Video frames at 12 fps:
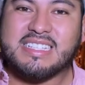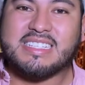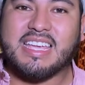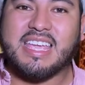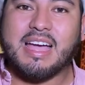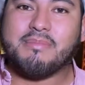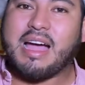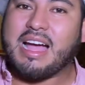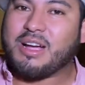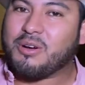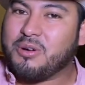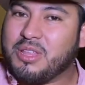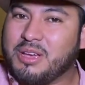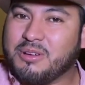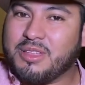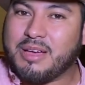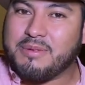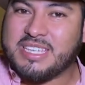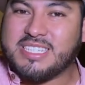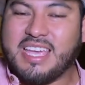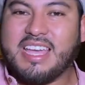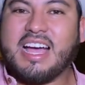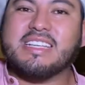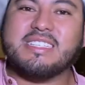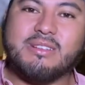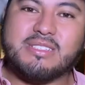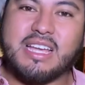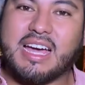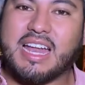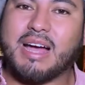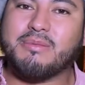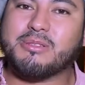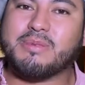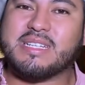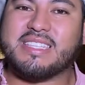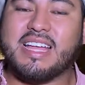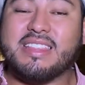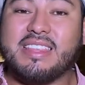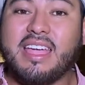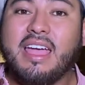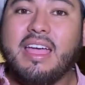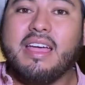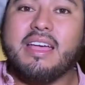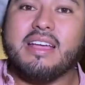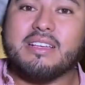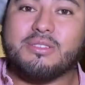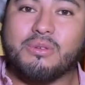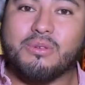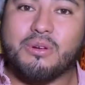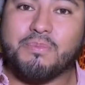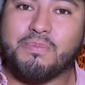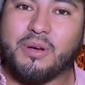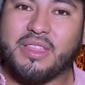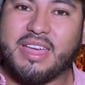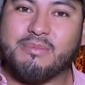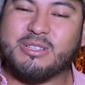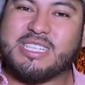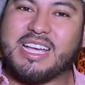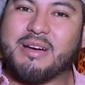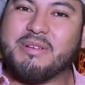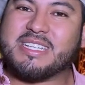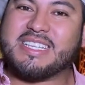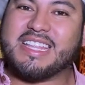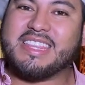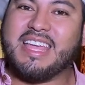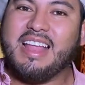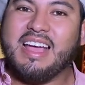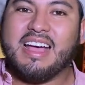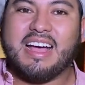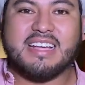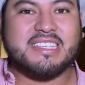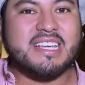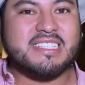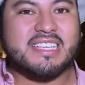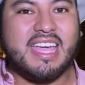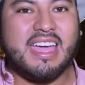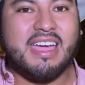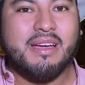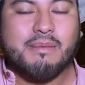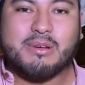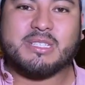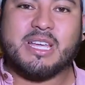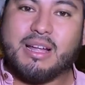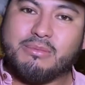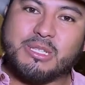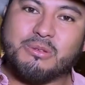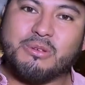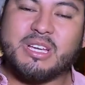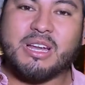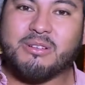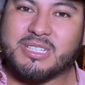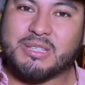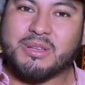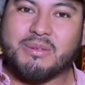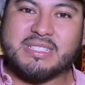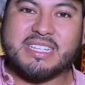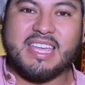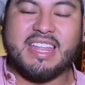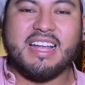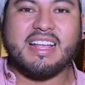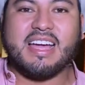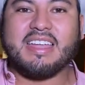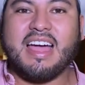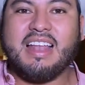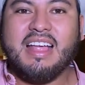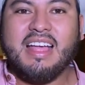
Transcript: Se llama Código Da Vinci, ahí se los encargamos bastante. Es un grupo de música versátil. Así es que, pues queremos escuchar cosas nuevas aquí en el canal.